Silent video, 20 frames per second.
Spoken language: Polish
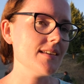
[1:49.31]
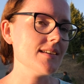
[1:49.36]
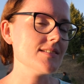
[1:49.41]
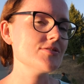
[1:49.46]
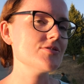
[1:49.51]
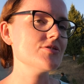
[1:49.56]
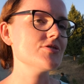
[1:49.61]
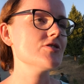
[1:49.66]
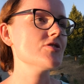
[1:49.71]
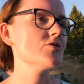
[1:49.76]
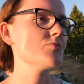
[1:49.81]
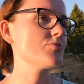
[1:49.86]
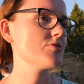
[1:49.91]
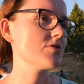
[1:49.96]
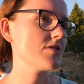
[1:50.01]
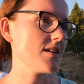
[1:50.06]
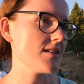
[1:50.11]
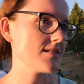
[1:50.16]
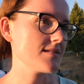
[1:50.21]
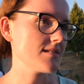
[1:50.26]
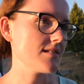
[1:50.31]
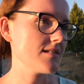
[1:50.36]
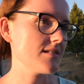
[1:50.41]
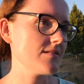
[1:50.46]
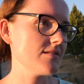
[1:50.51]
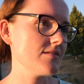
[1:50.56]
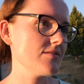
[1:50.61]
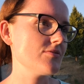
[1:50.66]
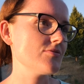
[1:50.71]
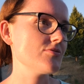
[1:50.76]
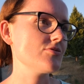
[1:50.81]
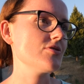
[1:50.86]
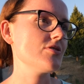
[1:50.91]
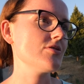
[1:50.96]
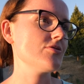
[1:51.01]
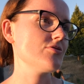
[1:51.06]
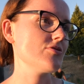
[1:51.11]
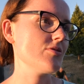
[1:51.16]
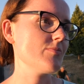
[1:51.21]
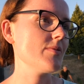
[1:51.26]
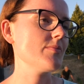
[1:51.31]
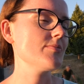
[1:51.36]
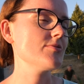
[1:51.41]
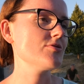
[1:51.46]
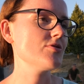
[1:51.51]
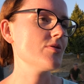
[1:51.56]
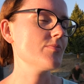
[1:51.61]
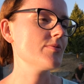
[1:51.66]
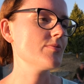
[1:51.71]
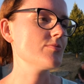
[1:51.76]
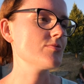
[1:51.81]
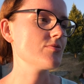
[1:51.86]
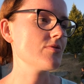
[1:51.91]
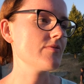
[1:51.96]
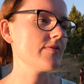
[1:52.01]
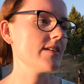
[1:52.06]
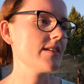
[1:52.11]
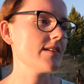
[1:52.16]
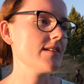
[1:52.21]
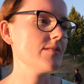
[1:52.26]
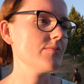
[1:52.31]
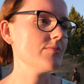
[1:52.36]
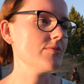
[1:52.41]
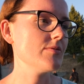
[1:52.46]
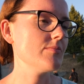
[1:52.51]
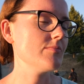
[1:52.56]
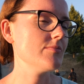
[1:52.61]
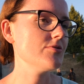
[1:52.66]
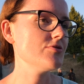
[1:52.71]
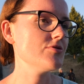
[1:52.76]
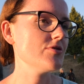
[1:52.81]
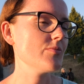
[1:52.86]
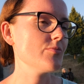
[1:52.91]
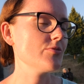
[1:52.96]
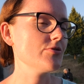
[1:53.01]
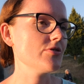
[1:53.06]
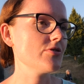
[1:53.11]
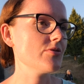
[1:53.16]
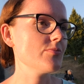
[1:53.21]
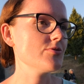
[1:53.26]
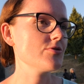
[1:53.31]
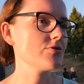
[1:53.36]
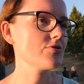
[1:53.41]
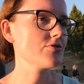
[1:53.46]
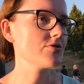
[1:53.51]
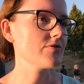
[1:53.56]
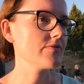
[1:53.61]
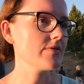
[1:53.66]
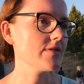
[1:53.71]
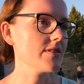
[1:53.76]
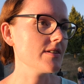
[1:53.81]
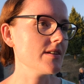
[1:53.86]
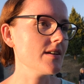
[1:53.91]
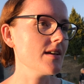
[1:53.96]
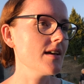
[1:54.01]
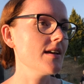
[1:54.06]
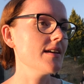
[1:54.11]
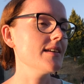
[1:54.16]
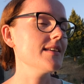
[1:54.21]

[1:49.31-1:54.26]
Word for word: Jest 10 przykazań, że trzeba być dobrym człowiekiem i bliźniemu nie robić krzywdy.